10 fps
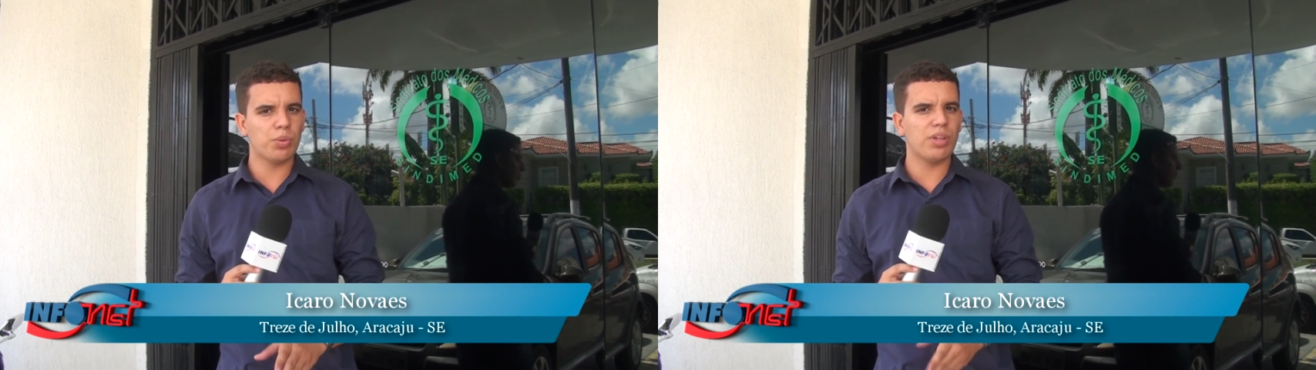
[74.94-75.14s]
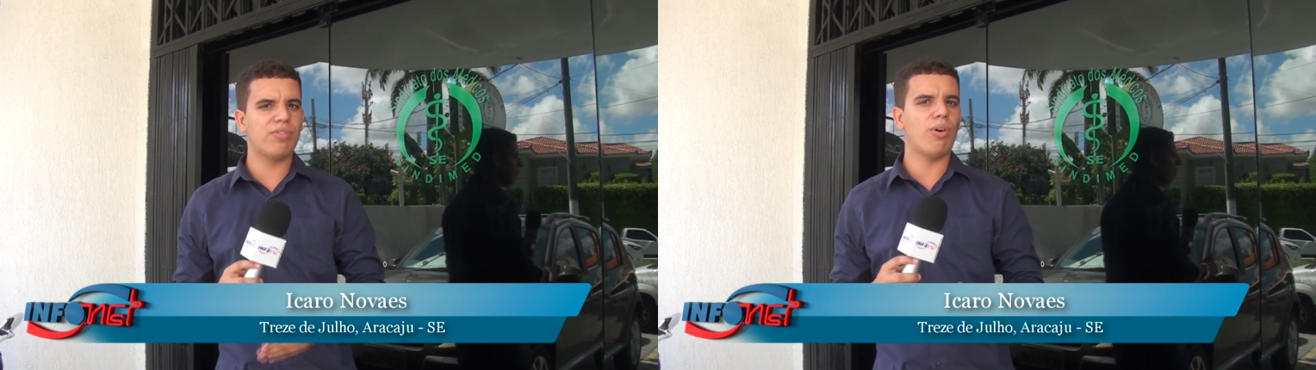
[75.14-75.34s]

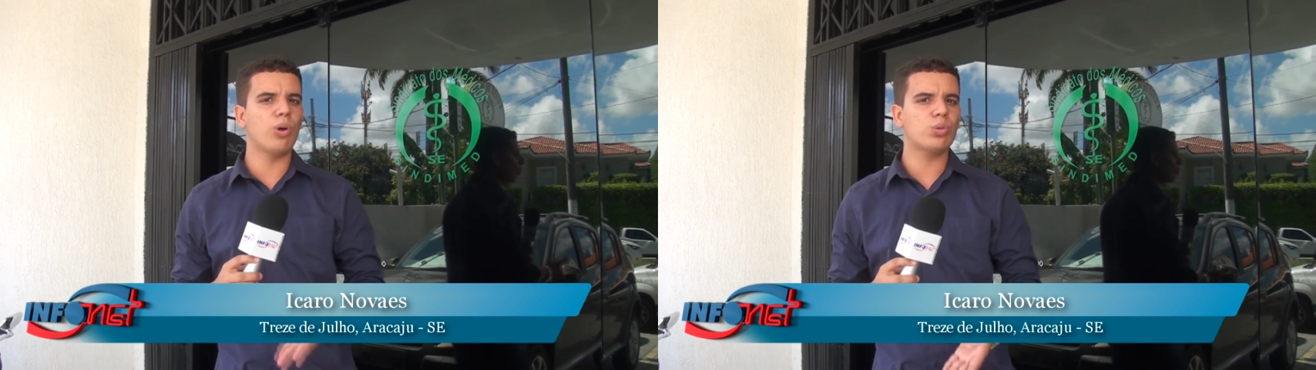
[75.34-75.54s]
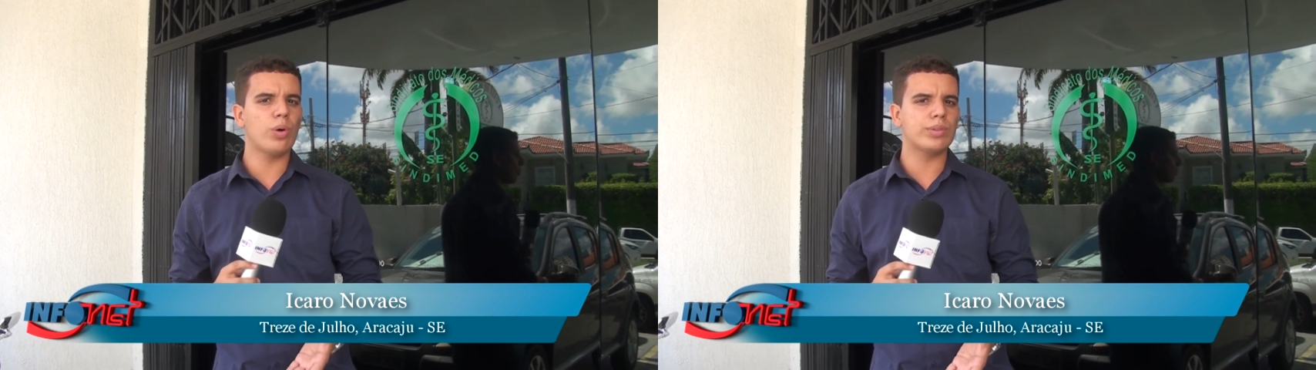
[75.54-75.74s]
que
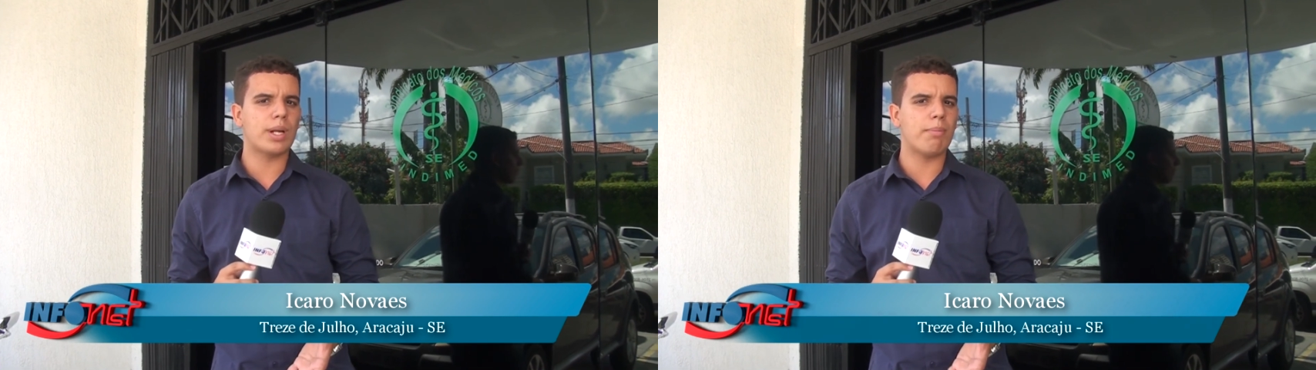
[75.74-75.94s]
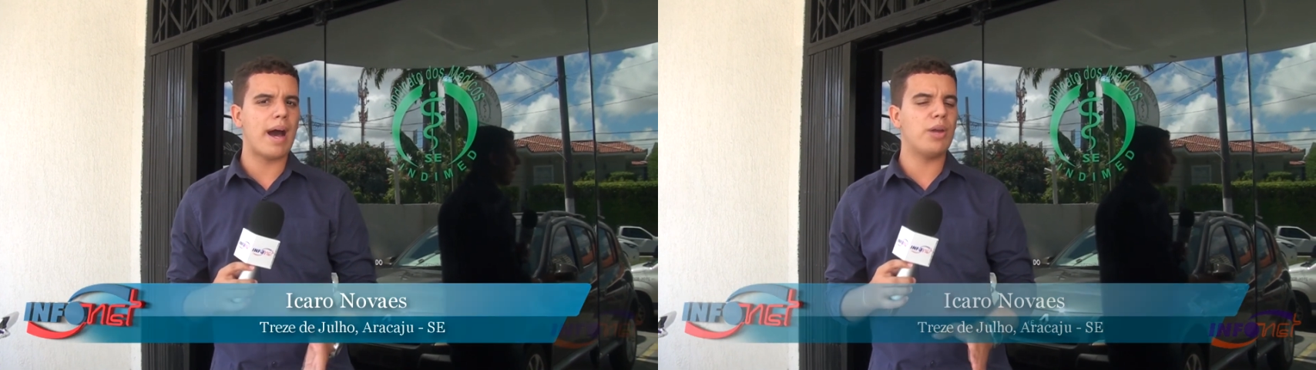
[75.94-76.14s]
voltam ao
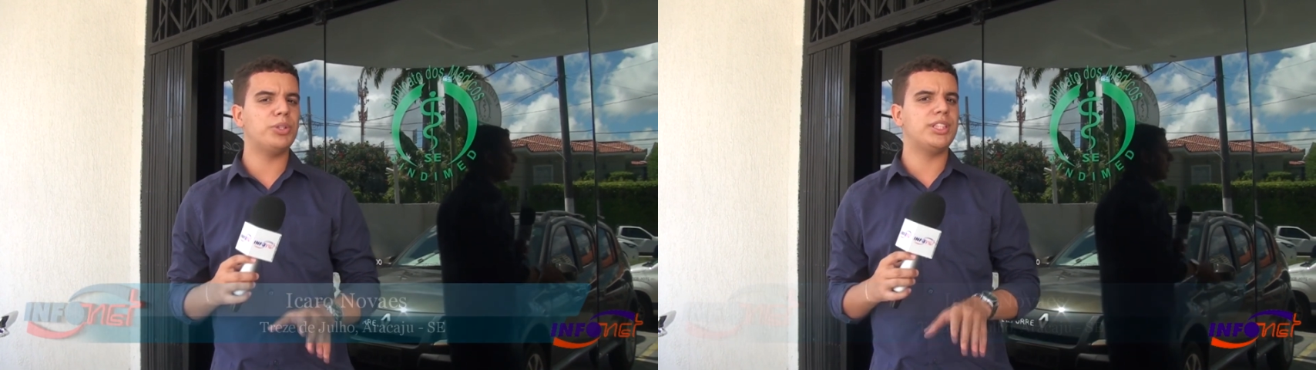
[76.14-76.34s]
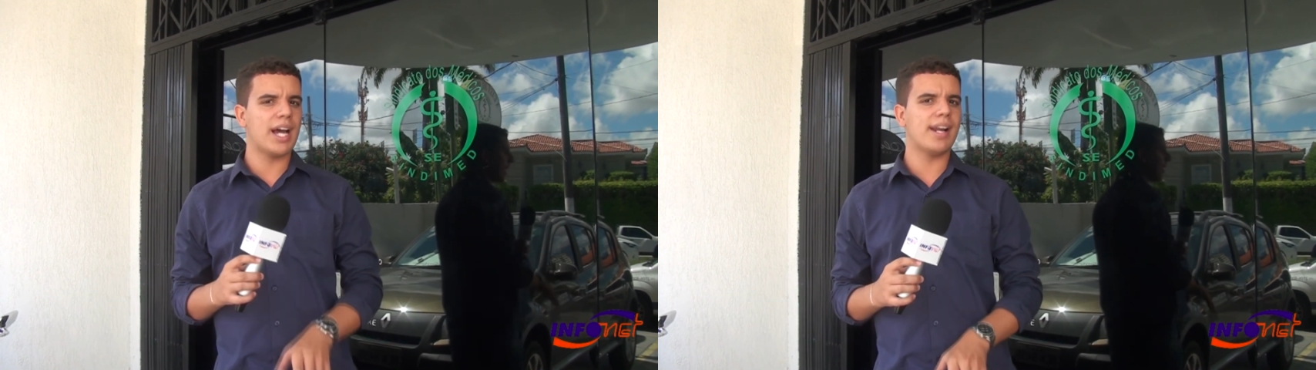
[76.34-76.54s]

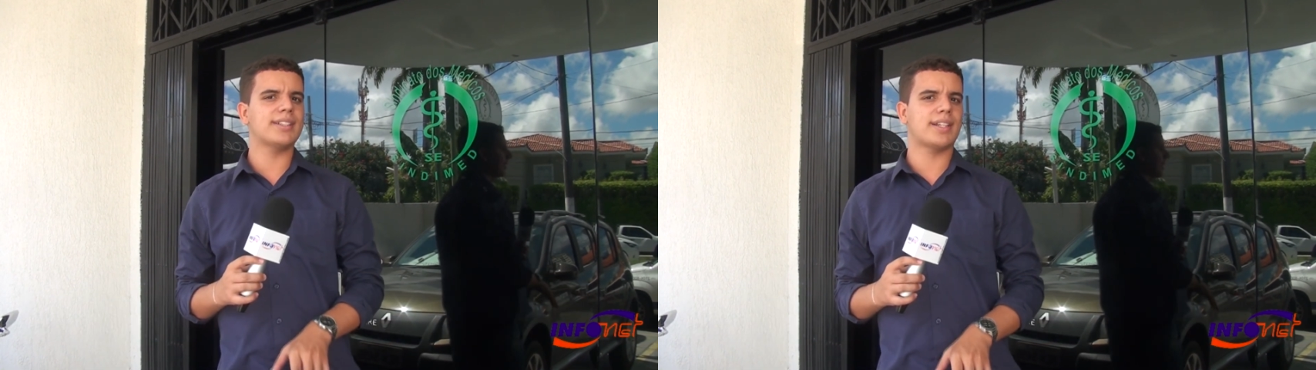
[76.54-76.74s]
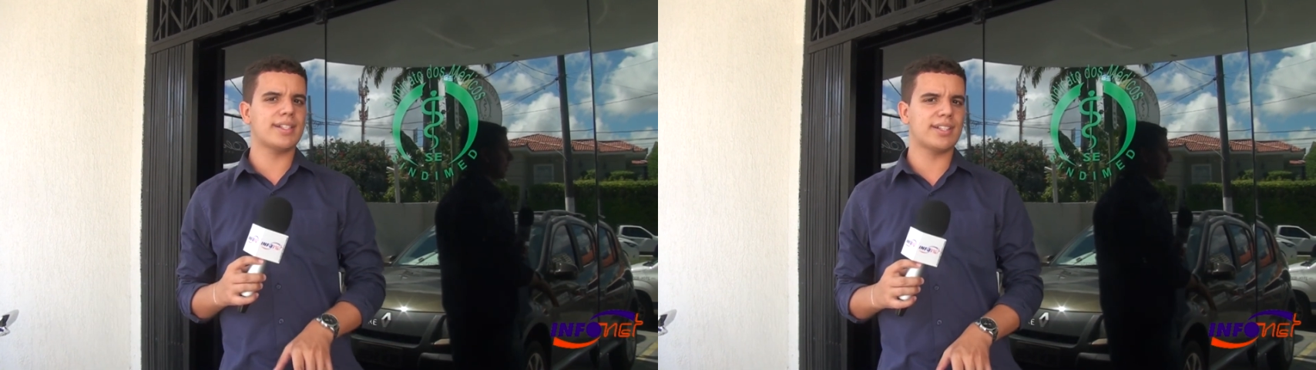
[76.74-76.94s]
trabalho já
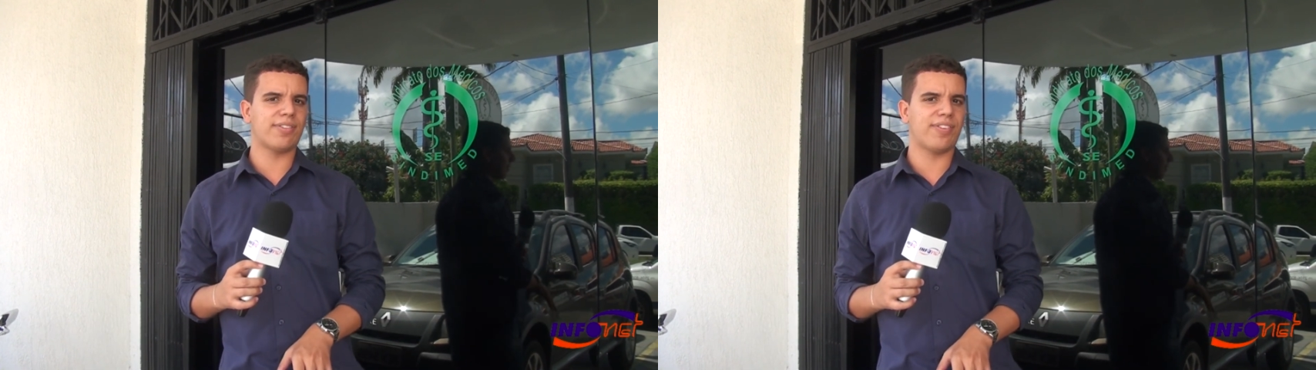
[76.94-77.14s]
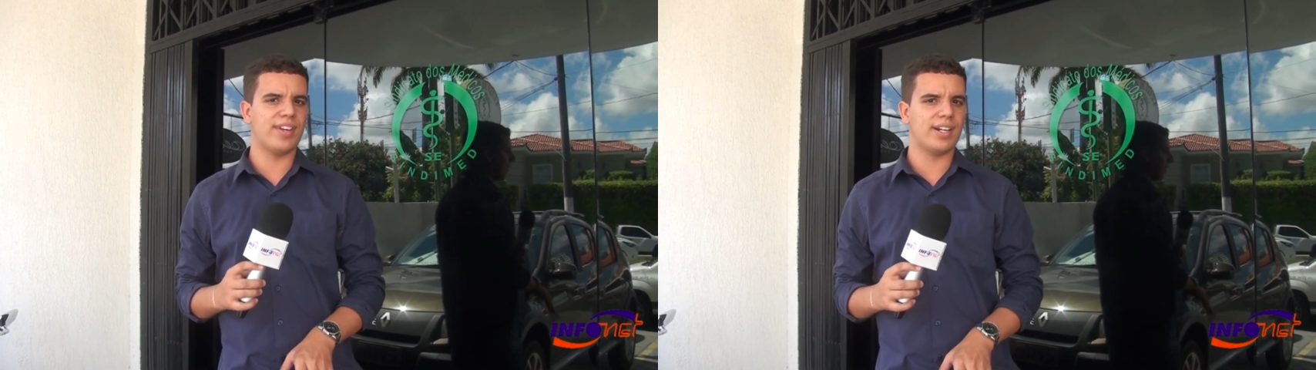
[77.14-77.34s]
nessa
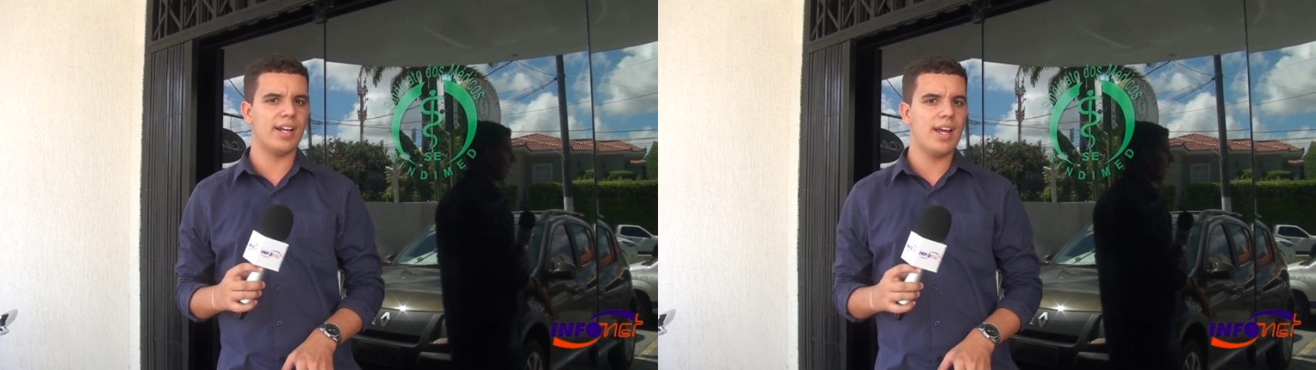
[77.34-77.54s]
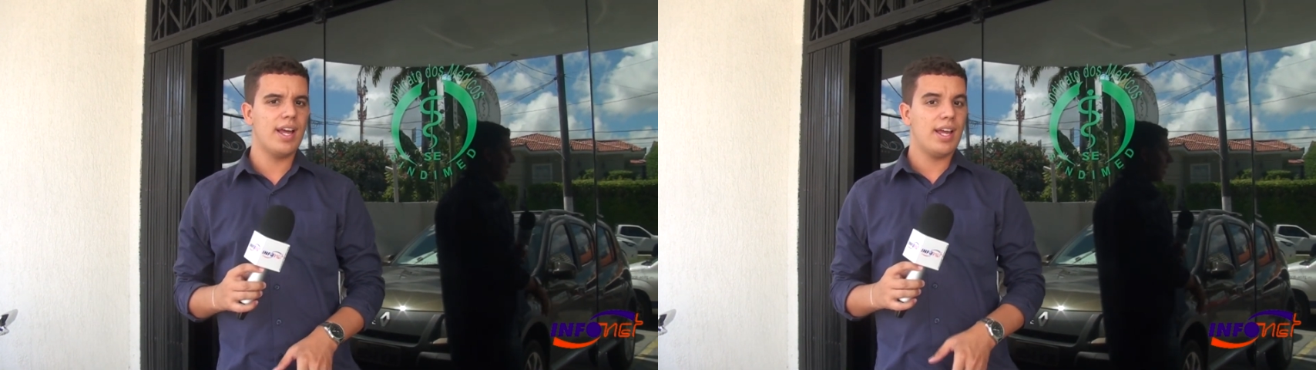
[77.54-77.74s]
terça-feira.